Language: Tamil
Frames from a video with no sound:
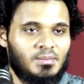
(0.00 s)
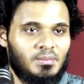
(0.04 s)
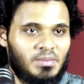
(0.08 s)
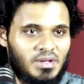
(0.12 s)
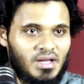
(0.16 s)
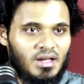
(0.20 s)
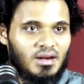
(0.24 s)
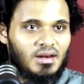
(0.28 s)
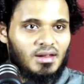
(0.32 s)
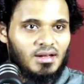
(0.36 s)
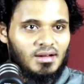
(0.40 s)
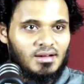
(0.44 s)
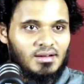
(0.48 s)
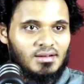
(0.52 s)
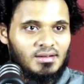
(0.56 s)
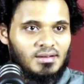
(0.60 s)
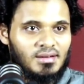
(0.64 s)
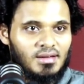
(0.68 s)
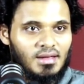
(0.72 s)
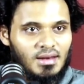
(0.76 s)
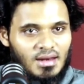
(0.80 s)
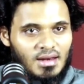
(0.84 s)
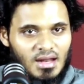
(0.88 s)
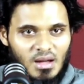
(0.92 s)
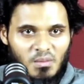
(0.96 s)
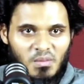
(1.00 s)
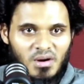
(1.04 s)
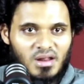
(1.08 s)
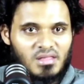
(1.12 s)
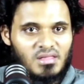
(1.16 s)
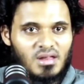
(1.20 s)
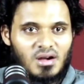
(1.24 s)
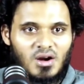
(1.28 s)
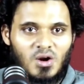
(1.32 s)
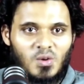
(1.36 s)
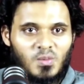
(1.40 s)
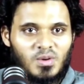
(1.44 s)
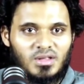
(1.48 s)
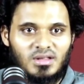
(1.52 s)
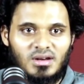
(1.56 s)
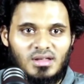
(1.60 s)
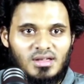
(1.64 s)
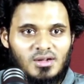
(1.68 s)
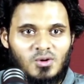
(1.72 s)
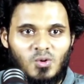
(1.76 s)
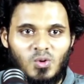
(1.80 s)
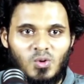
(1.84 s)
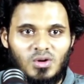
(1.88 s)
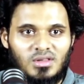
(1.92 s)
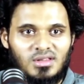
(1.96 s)
இல்லையா இல்லையா எல்லா மனிதர்களும்
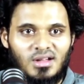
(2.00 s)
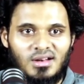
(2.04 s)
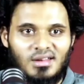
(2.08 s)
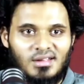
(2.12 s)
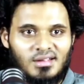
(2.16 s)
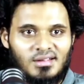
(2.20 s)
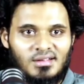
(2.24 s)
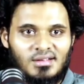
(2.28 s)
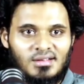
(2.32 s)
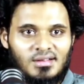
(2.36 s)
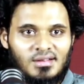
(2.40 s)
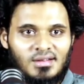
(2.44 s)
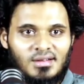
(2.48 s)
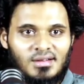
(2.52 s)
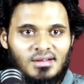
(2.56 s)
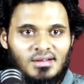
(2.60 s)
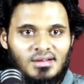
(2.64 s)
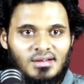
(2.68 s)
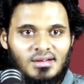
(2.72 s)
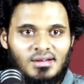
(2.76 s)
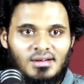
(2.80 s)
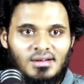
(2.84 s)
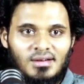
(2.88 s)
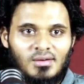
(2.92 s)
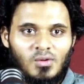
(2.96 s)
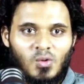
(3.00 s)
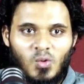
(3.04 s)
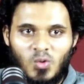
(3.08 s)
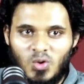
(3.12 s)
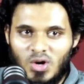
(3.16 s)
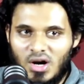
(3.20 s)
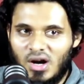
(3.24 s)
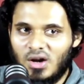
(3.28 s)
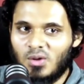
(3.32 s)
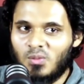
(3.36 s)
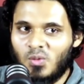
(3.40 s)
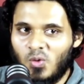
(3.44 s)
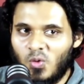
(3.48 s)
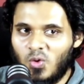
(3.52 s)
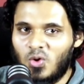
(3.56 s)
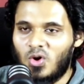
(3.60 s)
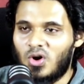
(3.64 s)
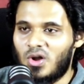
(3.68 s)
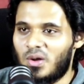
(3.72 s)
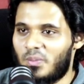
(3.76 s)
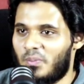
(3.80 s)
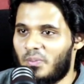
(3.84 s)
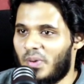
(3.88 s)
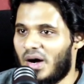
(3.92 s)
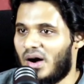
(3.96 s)
அதில் ஈக்குவல் தானே ஒவ்வொரு ஆளும்
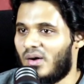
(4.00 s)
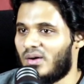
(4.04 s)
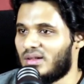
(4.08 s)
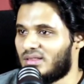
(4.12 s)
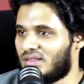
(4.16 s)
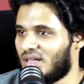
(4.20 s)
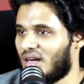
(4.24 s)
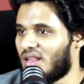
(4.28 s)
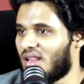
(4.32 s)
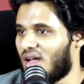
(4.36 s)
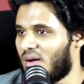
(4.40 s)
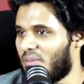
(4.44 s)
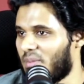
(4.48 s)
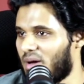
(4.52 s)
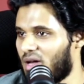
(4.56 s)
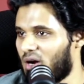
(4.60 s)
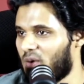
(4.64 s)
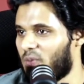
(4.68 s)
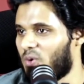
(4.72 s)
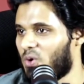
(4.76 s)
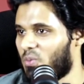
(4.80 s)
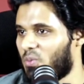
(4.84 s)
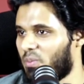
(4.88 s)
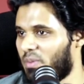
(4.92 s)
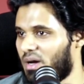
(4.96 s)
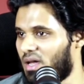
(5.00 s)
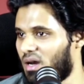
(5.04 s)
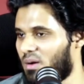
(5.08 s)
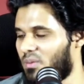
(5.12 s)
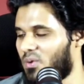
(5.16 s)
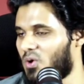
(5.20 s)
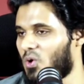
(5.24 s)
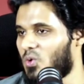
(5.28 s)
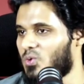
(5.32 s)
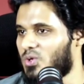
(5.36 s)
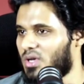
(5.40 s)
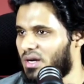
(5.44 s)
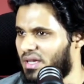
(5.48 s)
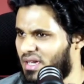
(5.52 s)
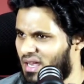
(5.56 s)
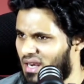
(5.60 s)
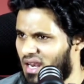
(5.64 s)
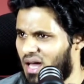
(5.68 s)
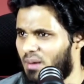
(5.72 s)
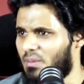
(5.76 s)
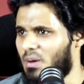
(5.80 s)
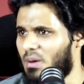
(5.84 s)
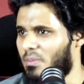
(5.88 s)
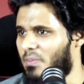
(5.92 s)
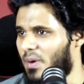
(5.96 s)
ஒவ்வொருடைய பாவத்தில் தான் மேறுபடும் மேலே வருவோம் சொல்லி
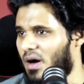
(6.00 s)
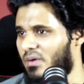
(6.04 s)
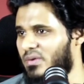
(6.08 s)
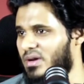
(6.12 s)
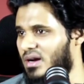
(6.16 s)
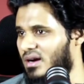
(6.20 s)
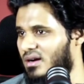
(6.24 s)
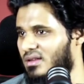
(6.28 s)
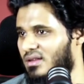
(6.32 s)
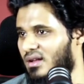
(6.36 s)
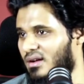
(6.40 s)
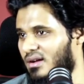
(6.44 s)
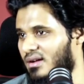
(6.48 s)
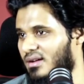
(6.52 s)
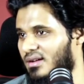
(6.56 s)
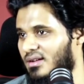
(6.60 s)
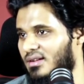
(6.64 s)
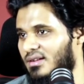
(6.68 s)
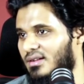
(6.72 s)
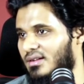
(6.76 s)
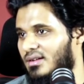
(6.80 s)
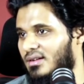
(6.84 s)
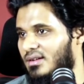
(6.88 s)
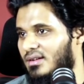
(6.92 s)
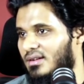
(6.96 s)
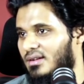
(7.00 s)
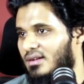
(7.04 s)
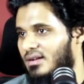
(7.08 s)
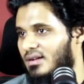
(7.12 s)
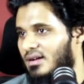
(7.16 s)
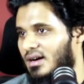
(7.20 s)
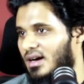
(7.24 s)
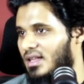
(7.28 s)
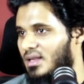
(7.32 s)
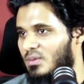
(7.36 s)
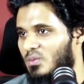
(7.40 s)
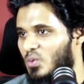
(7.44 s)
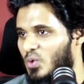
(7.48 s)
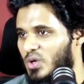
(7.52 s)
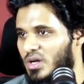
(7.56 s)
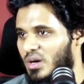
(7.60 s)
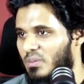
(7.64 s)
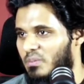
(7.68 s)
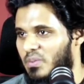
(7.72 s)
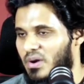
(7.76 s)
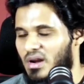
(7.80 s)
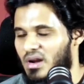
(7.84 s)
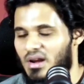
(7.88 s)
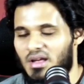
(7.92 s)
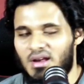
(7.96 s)
எல்லாமே பாவிகள் தான் ஆதமுடைய
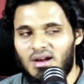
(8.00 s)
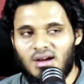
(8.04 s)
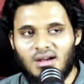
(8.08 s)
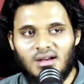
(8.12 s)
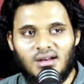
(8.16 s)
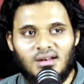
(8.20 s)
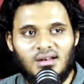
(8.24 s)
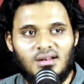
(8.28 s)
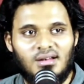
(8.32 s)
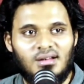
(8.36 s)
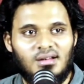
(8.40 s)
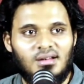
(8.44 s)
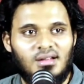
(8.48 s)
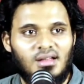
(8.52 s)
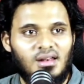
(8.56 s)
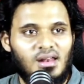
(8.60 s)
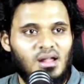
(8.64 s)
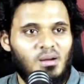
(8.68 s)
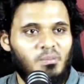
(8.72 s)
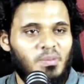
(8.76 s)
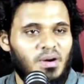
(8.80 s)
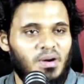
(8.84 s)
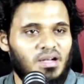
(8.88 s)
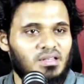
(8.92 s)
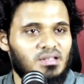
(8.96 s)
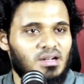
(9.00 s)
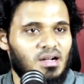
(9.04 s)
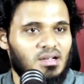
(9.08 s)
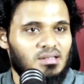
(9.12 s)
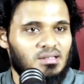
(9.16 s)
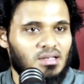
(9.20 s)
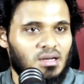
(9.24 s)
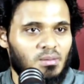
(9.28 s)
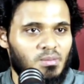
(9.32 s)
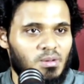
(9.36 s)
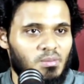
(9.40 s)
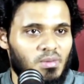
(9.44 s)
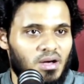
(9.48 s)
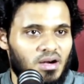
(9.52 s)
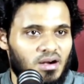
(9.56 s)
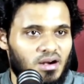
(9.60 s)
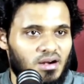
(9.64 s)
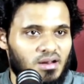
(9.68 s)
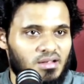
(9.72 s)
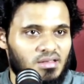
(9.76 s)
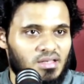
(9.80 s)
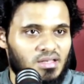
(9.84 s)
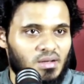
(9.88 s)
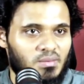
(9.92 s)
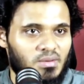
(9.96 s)
பிள்ளைகள் அல்லா பாதுகாத்த
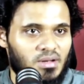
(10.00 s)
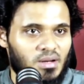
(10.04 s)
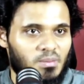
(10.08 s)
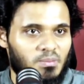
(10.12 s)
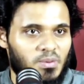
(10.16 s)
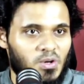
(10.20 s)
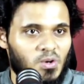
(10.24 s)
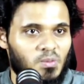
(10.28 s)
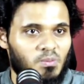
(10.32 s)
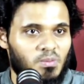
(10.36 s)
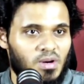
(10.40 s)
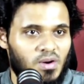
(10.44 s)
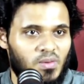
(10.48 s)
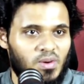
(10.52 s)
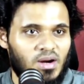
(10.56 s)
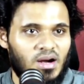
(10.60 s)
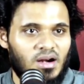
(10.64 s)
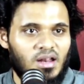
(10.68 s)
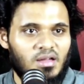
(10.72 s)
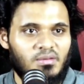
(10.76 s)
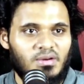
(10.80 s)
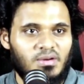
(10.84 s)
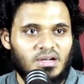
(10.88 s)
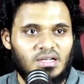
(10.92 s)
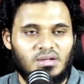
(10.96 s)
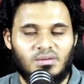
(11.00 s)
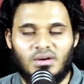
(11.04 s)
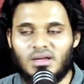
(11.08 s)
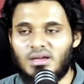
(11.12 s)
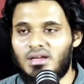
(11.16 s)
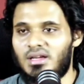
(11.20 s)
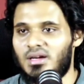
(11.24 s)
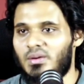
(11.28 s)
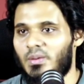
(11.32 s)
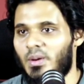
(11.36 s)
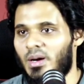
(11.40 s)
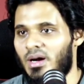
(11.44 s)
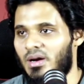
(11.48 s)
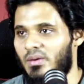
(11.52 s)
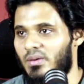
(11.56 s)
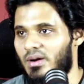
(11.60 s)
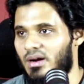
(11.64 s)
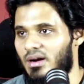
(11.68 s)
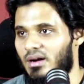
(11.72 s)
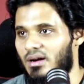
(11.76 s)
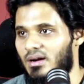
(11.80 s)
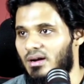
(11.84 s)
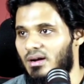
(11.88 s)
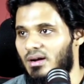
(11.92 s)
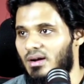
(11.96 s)
நபிமார்களை தவிர பெரும்பாவங்களை விட்டு விலகியவர்கள்
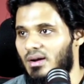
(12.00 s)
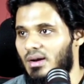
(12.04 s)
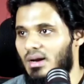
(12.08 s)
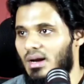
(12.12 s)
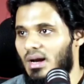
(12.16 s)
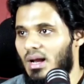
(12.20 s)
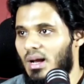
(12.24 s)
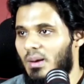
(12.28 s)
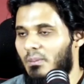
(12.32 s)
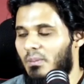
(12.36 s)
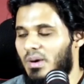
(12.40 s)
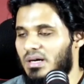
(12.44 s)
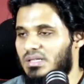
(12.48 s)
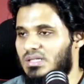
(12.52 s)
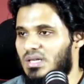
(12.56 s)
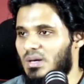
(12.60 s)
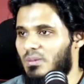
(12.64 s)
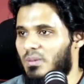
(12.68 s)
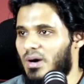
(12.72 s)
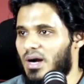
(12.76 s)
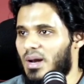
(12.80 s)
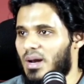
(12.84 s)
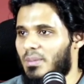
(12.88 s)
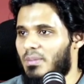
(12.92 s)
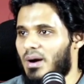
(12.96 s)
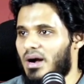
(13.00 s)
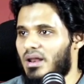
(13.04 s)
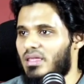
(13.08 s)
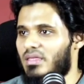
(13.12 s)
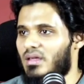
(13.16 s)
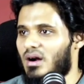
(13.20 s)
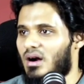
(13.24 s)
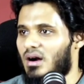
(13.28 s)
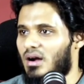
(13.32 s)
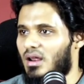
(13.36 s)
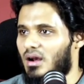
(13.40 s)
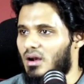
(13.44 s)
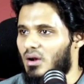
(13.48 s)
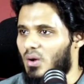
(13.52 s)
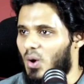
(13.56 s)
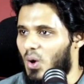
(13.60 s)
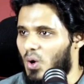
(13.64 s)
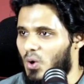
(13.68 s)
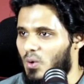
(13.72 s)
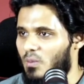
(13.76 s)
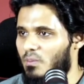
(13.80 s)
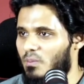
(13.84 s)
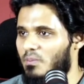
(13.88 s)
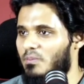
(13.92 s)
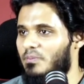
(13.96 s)
அவர்கள் மற்றபடி மனிதர்கள்
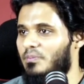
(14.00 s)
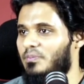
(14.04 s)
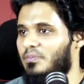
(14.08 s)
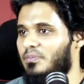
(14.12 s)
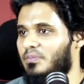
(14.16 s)
எல்லோரும்